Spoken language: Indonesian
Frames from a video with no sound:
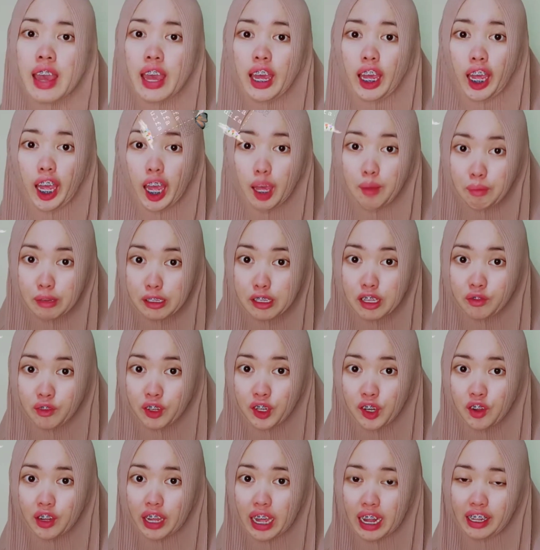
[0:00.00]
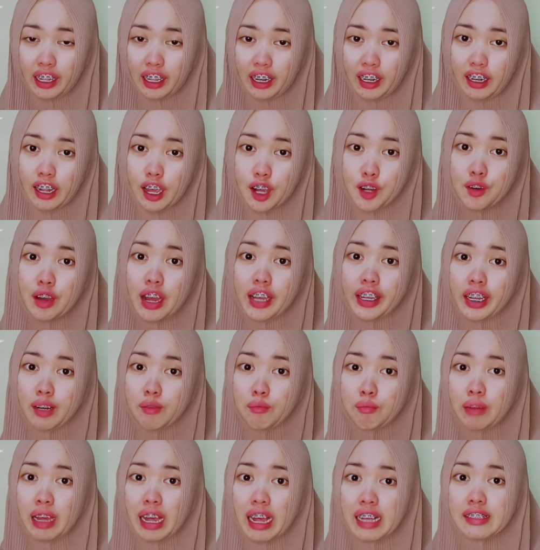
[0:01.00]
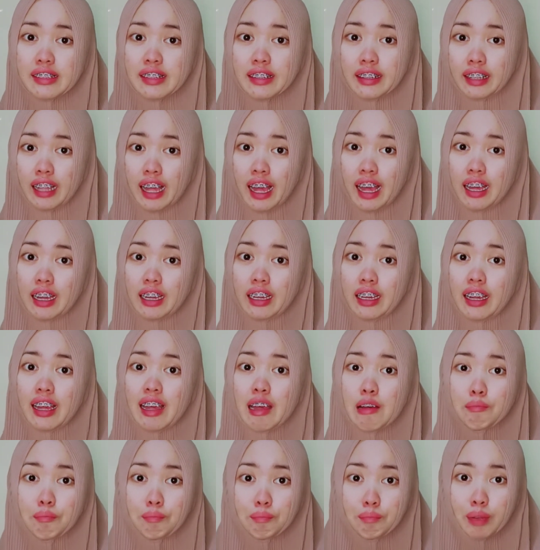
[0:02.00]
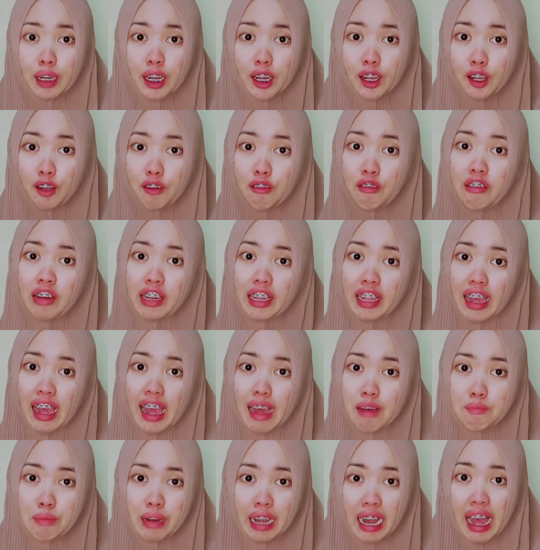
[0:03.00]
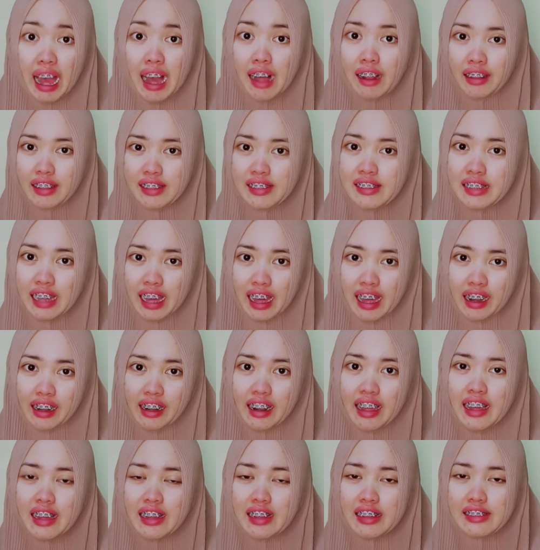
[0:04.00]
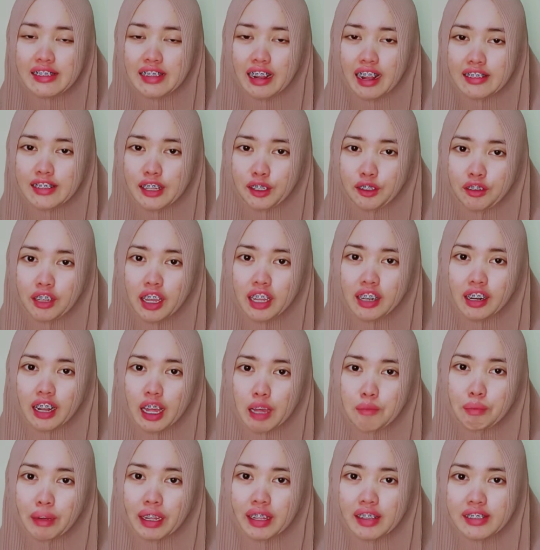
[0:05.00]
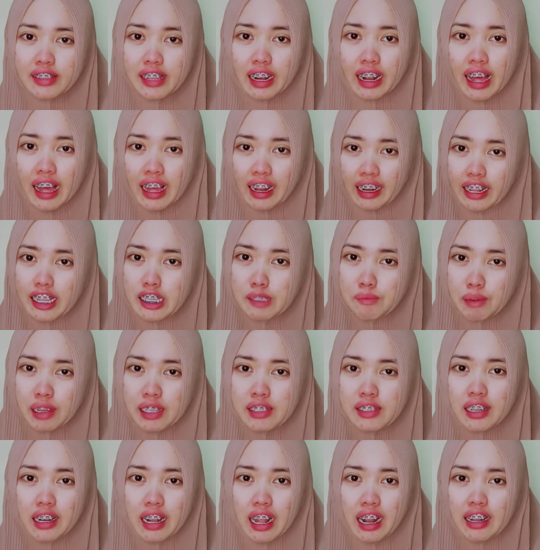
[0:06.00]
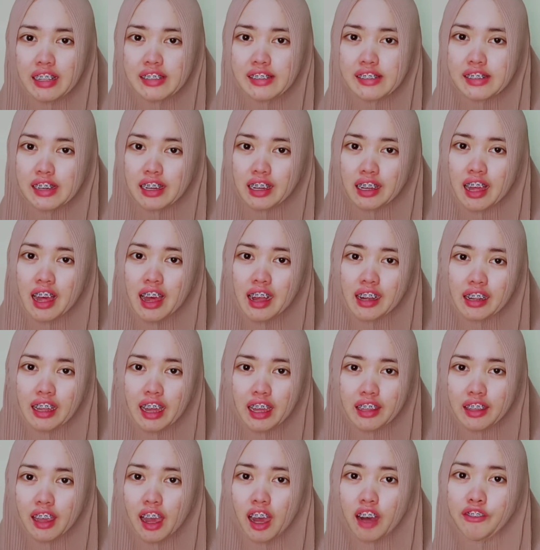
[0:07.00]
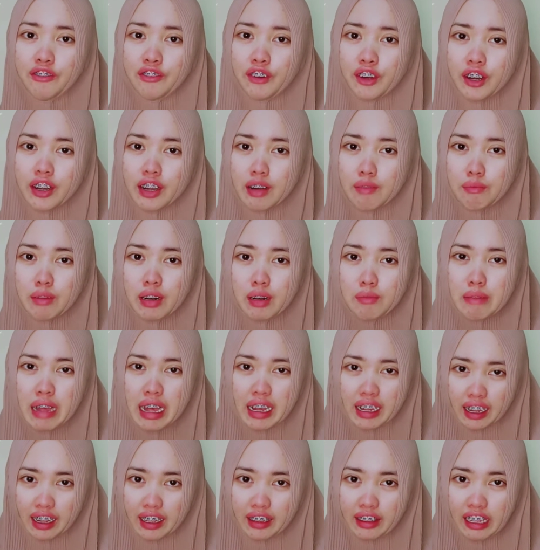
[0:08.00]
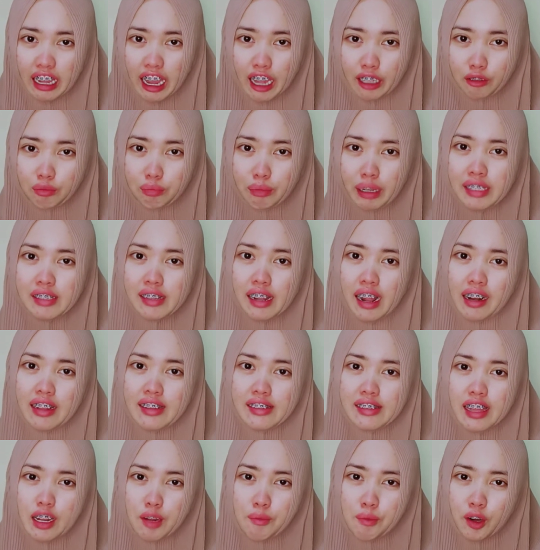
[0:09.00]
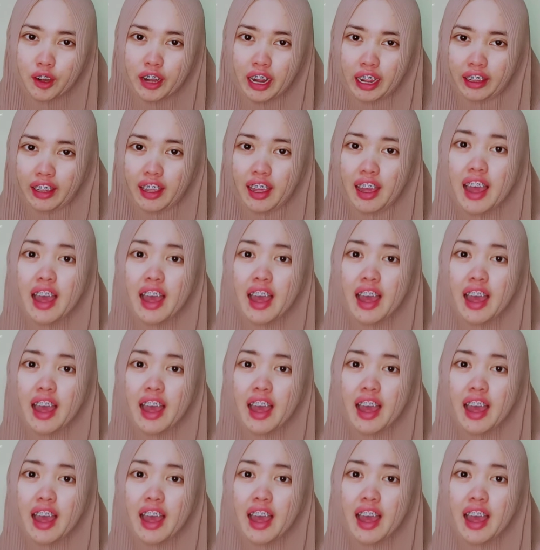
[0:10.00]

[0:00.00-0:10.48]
Episode video kali ini aku akan membahas tentang per perdunia alisan. Salah satunya adalah pensil alis, pensil alis yang harganya affordable banget yaitu pensil alis dari produknya